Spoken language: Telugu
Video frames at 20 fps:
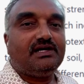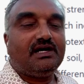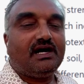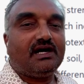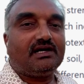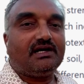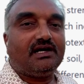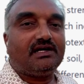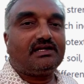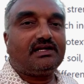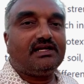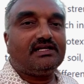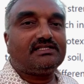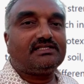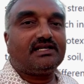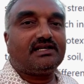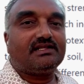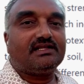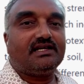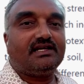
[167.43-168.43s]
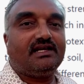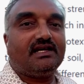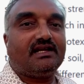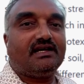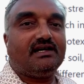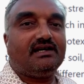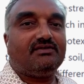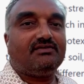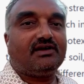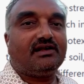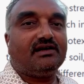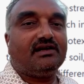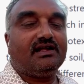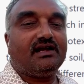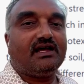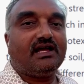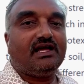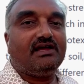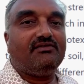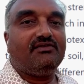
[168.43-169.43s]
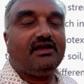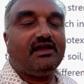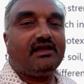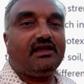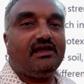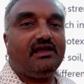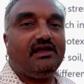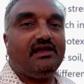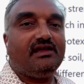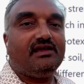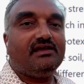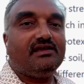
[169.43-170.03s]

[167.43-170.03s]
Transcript: ఆ గట్కేసర్ దగ్గర వరంగల్ హైవేకి